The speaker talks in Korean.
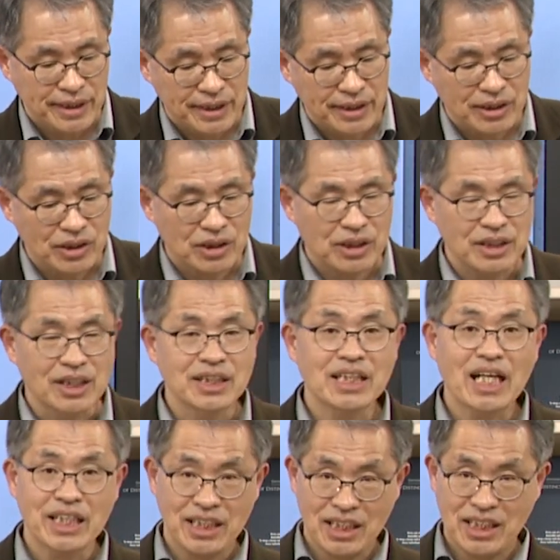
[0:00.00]
그
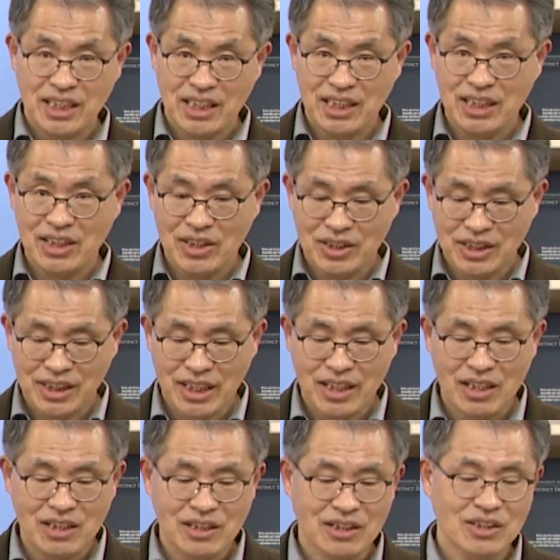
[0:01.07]
영향이 이어지게
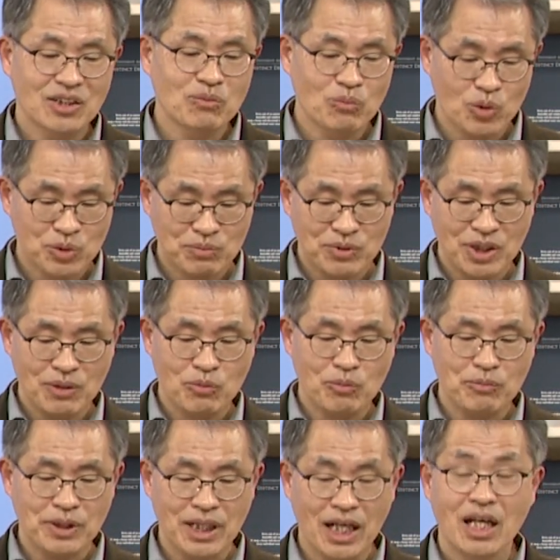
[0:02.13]
되는 그런 모습들이
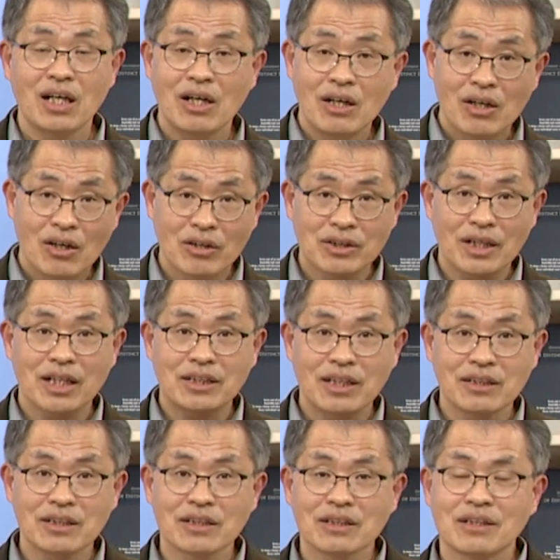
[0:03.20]
봅니다. 어떤
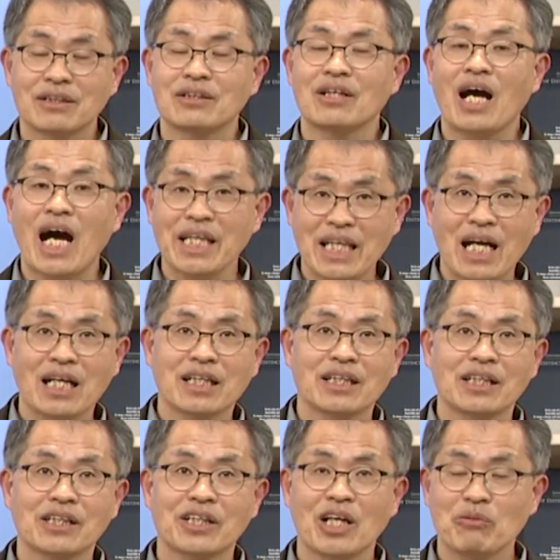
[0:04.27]
행태든 안양
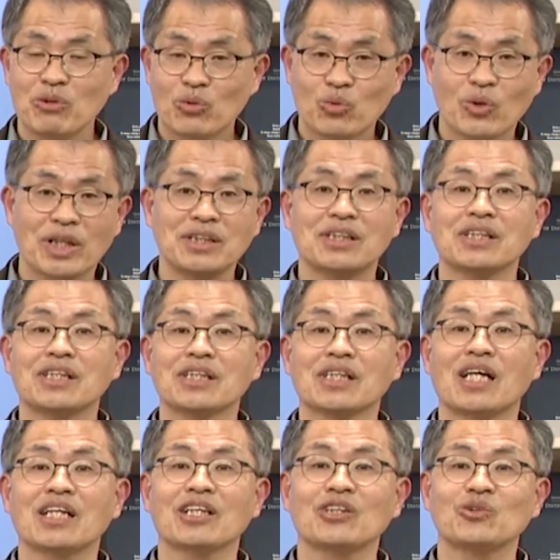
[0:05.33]
이렇게 하면 두 가지는
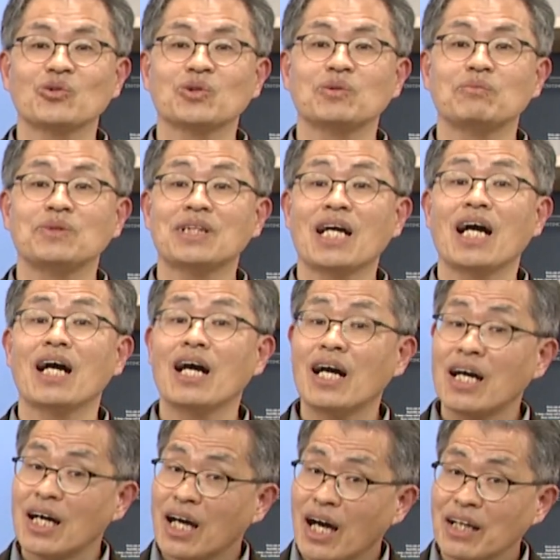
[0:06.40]
기억하는 게 좋습니다.
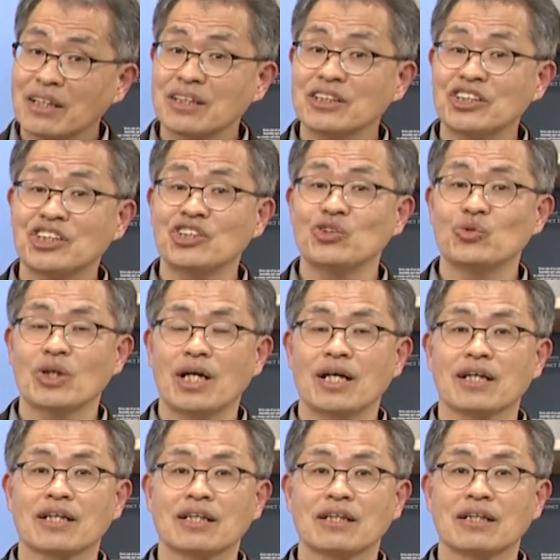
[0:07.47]
하나는
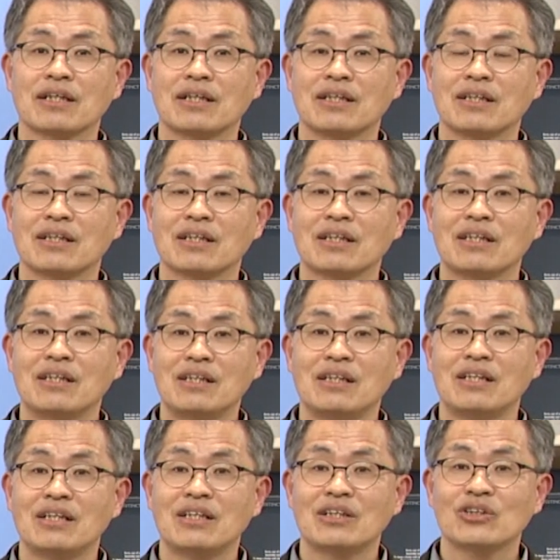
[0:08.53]

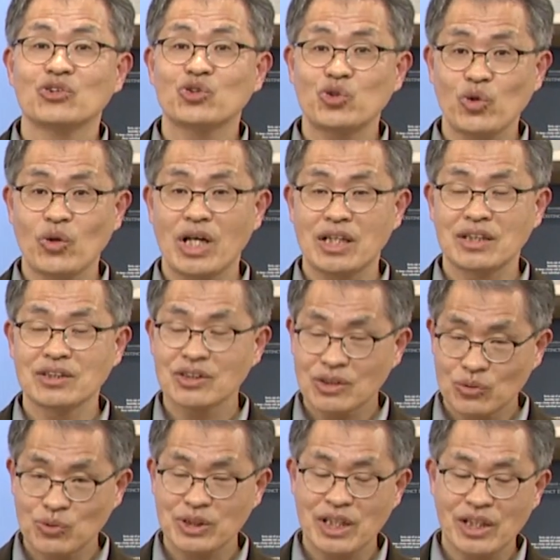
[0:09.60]
신유학을 수용하는
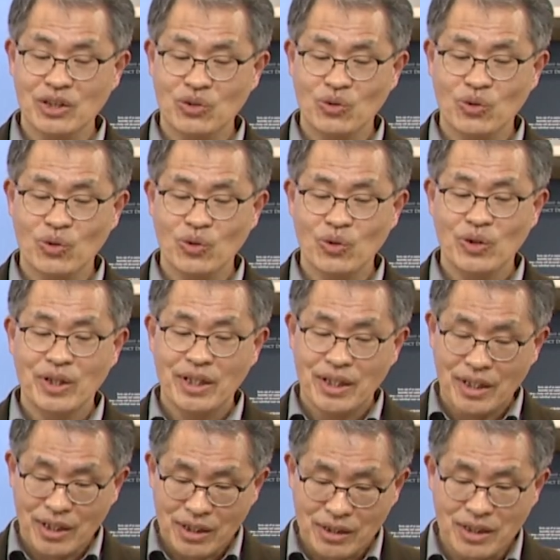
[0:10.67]
승부자였고
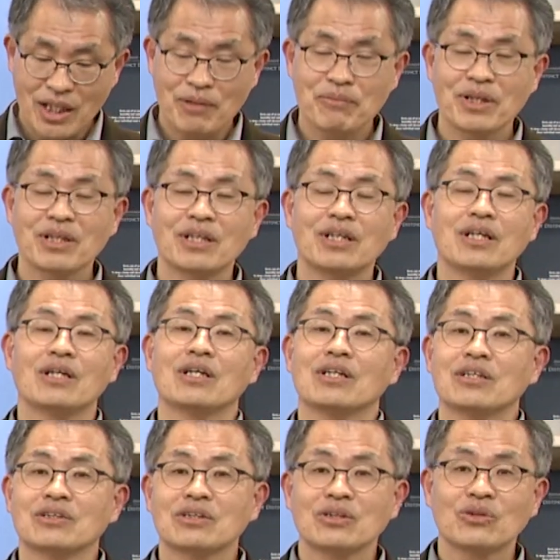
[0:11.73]
그 다음에
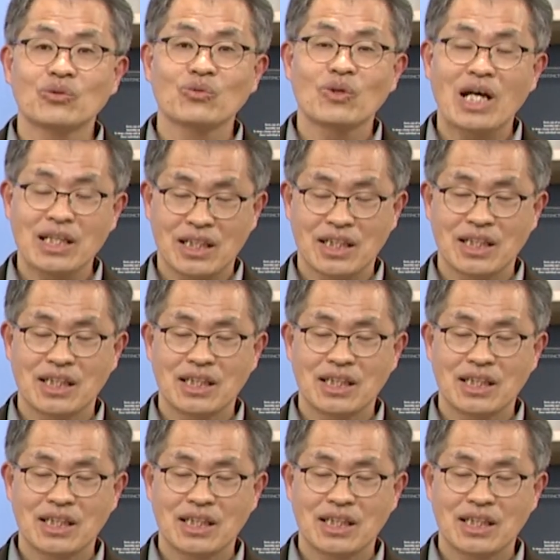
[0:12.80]
성균관